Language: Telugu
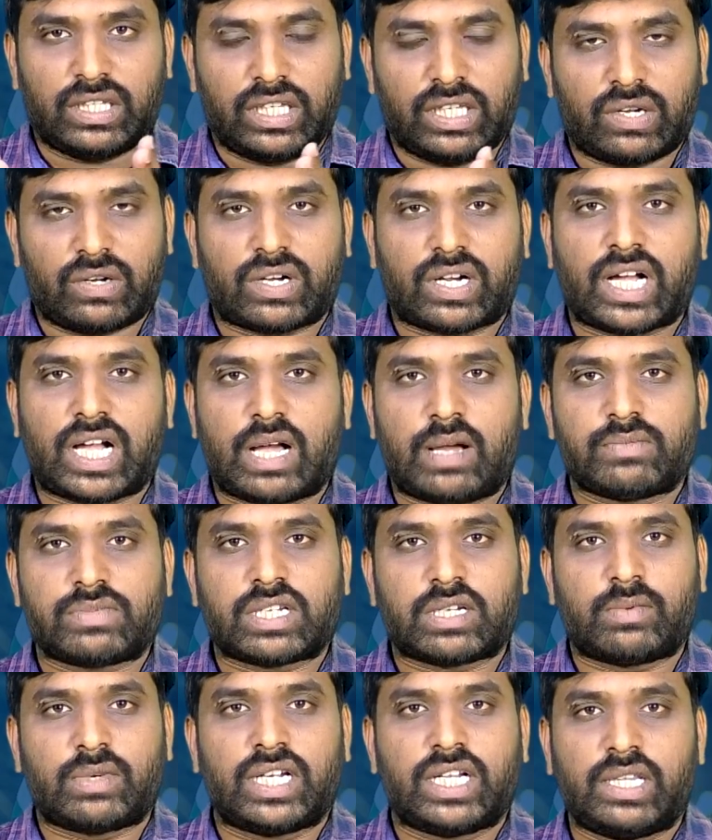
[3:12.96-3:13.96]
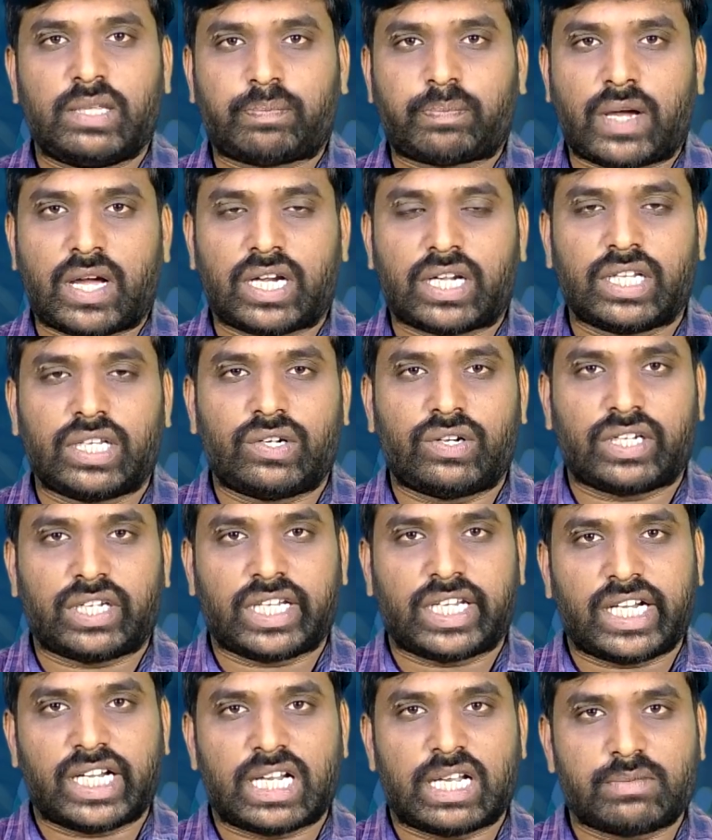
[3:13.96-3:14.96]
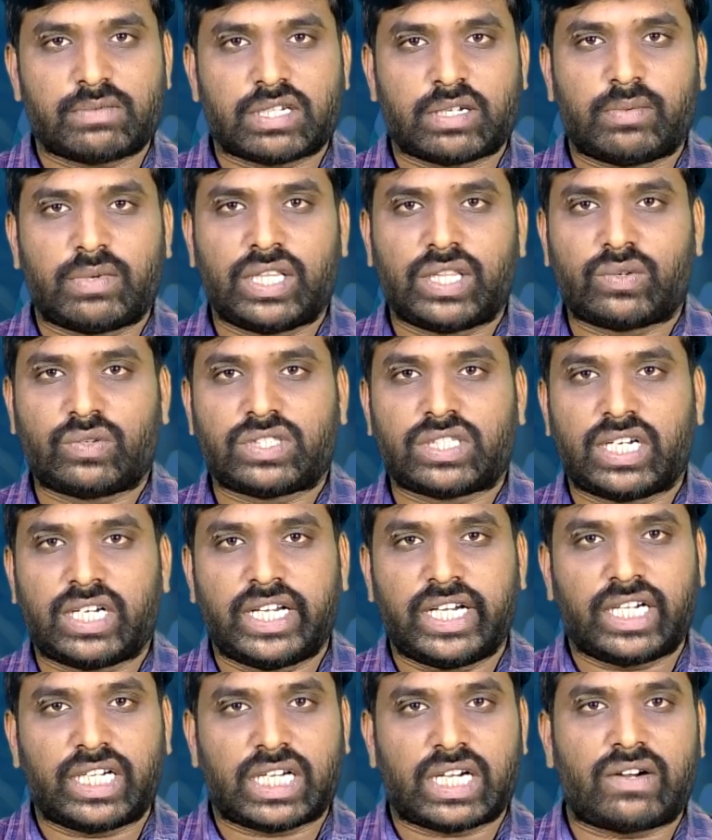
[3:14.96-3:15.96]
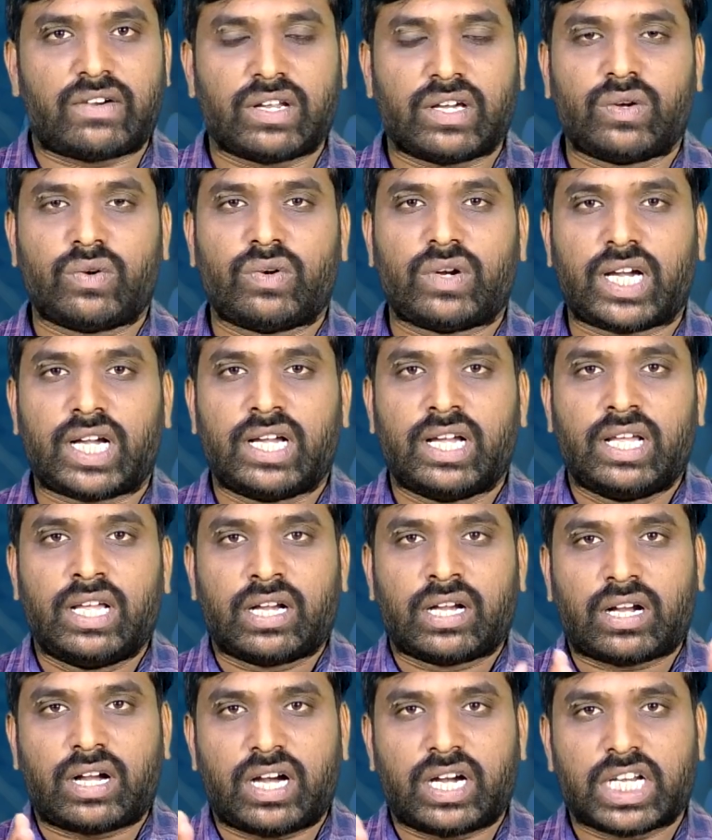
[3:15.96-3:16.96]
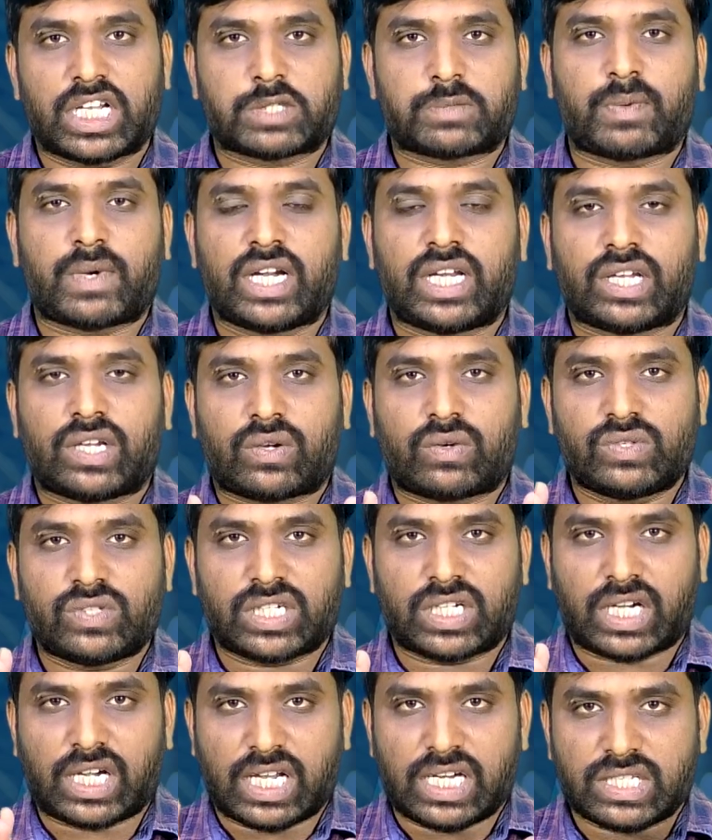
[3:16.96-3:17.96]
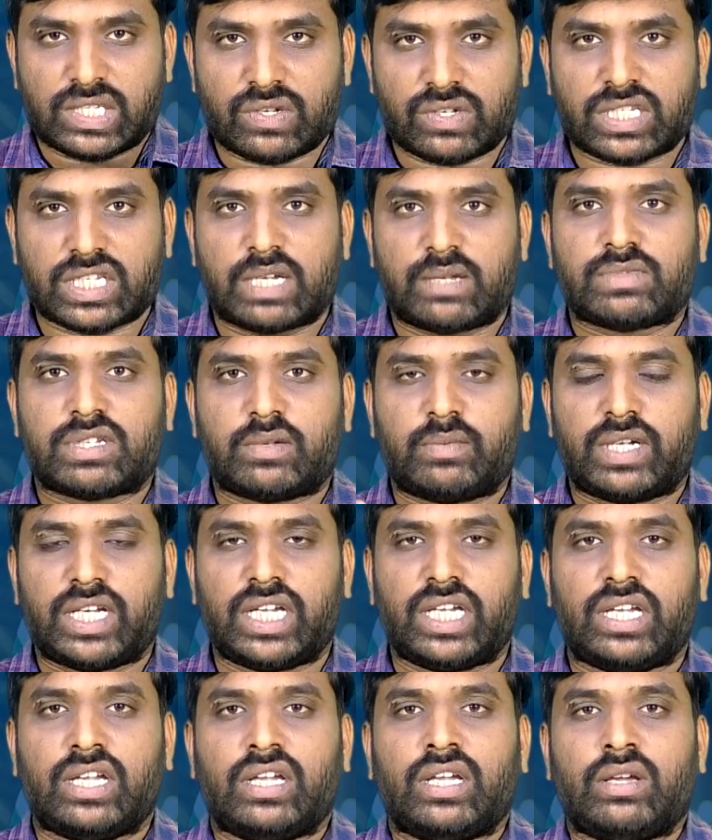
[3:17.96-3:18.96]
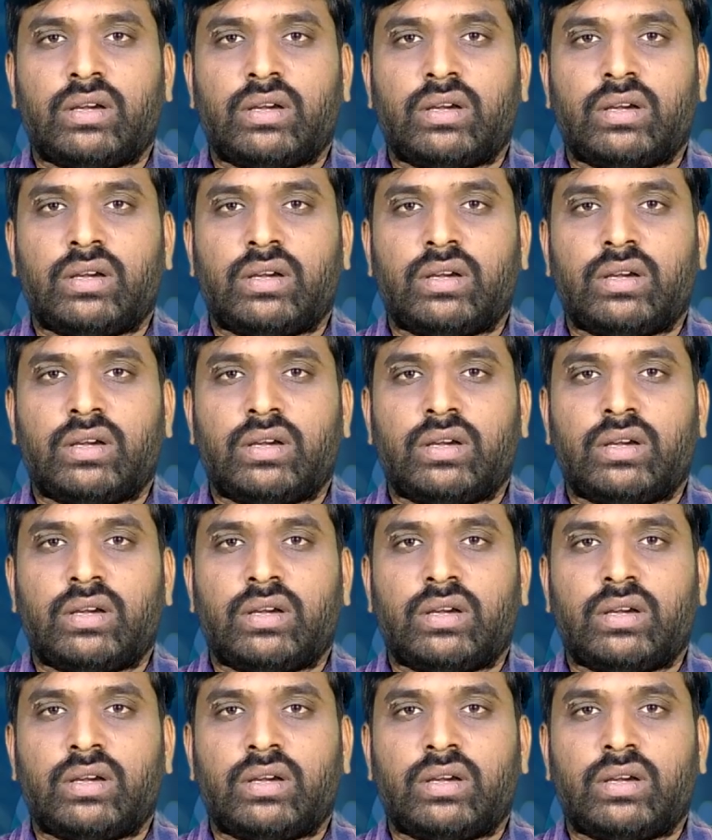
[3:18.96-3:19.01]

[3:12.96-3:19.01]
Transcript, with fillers: ఈ యొక్క అంశం అనేది పార్టీలో టికెట్ల అంశం అనేది కొంచెం లేట్ కావడం కూడా కాంగ్రెస్ పార్టీకి కొంచెం కలిసి వచ్చే అంశం అని